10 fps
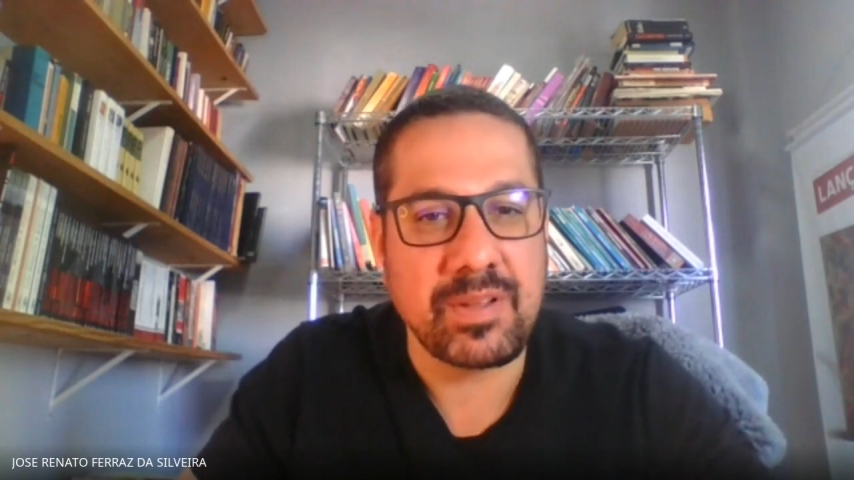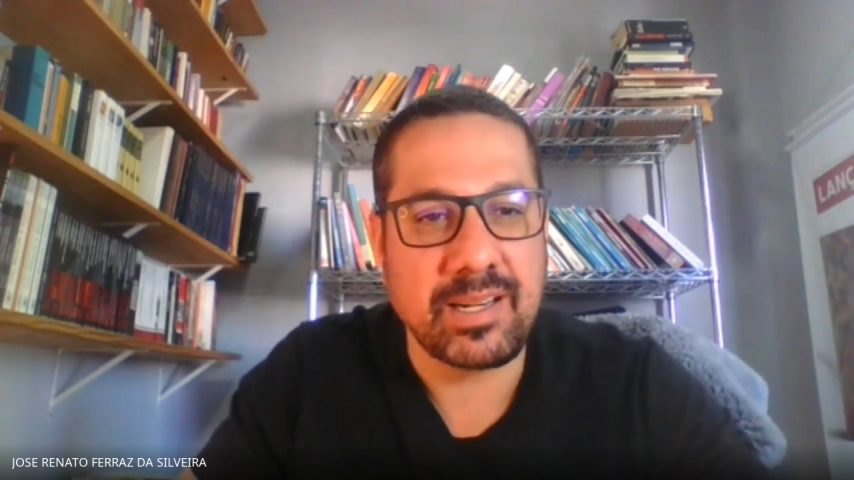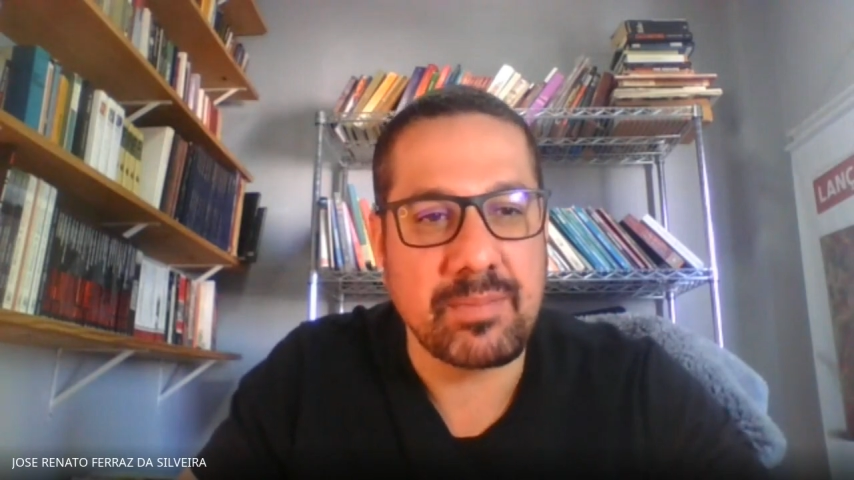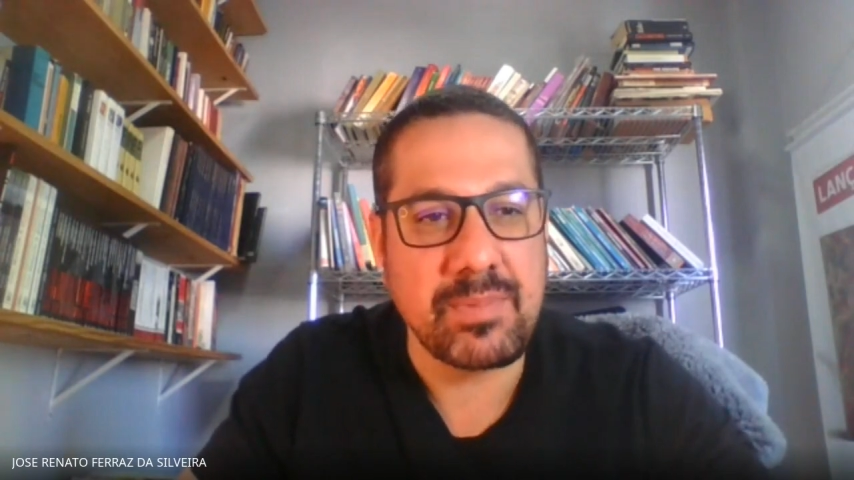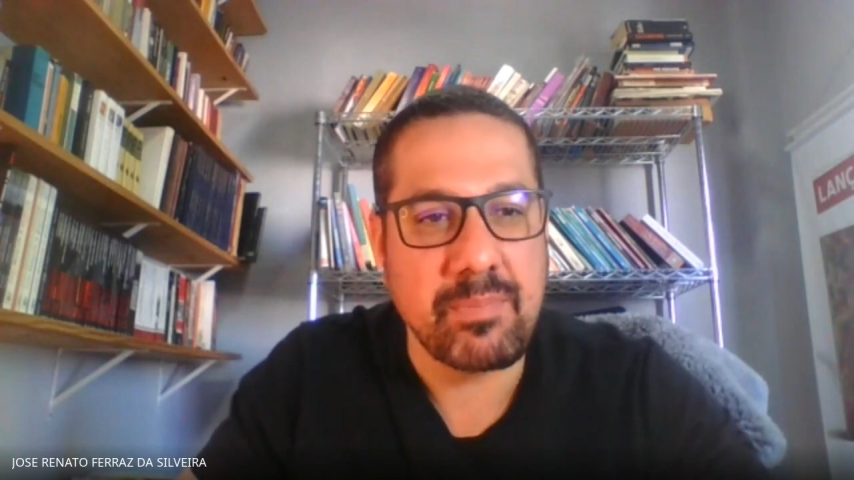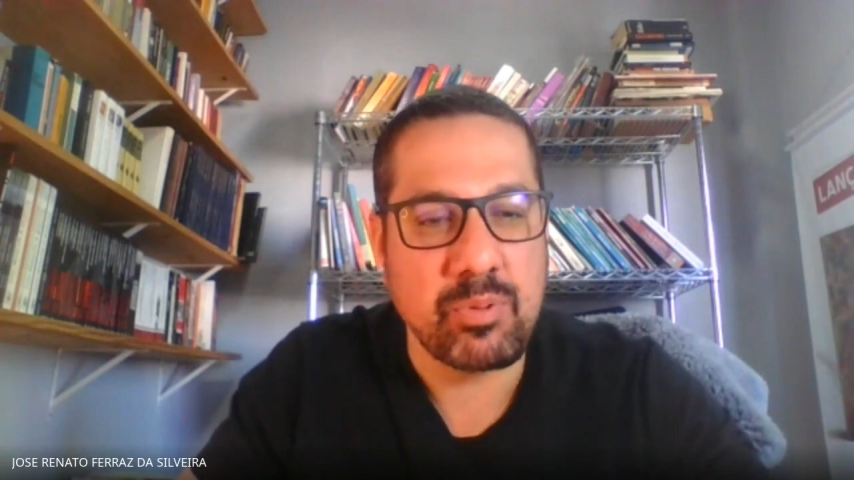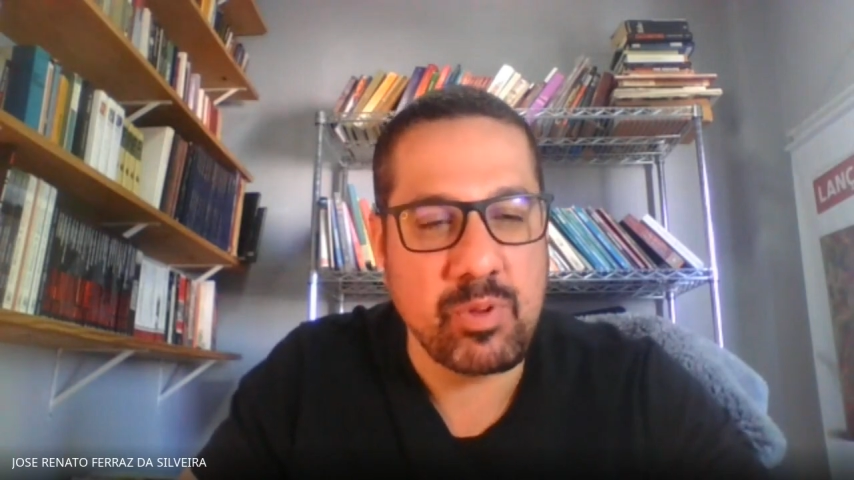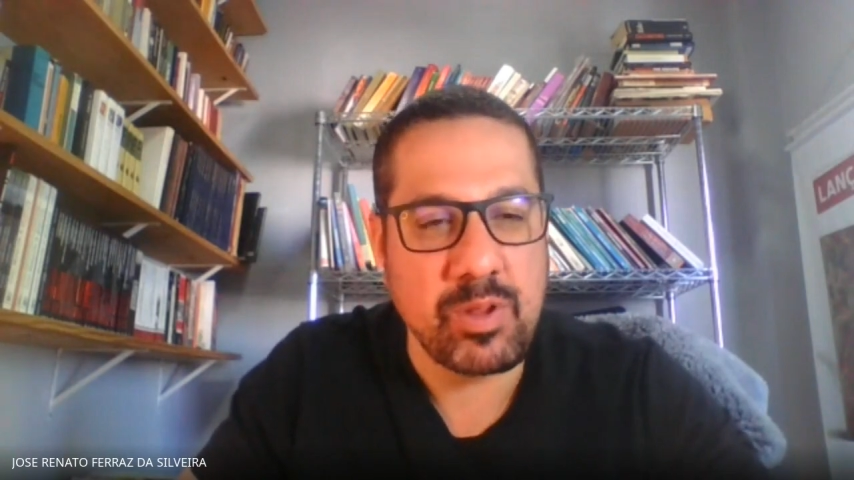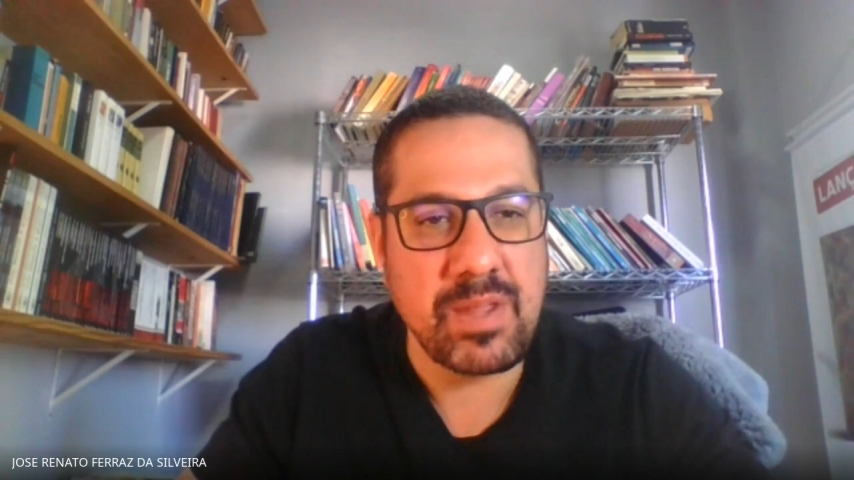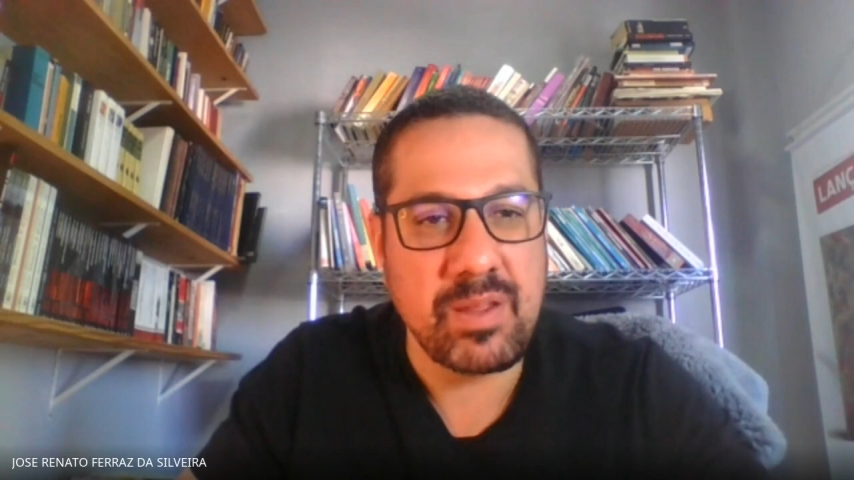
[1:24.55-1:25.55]
encaminha para o
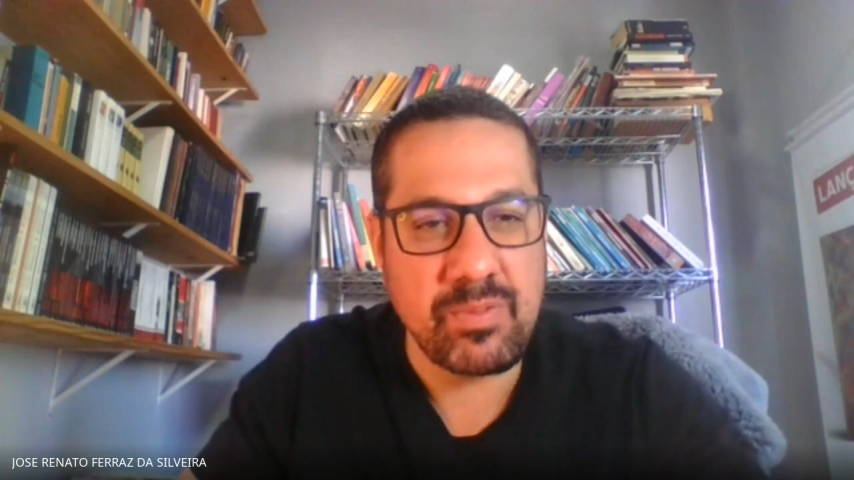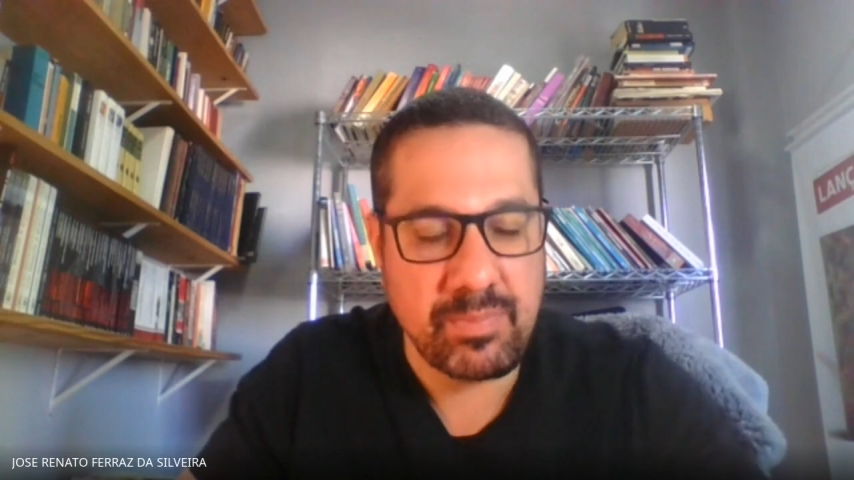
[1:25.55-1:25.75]
meu e-mail,